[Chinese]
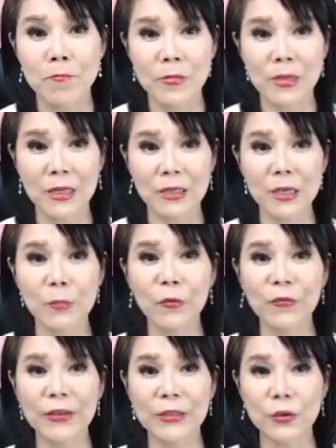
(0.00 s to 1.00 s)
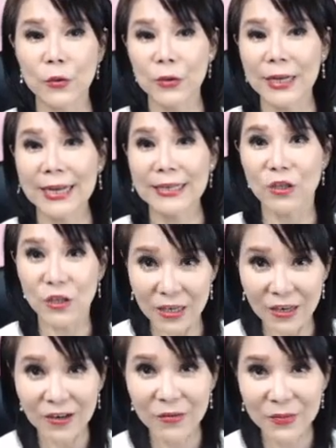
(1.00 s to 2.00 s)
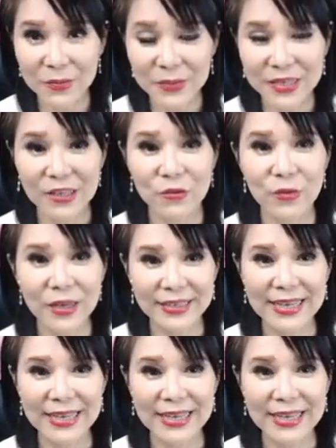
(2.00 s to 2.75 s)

那这部分就看市场上我们怎么解读了。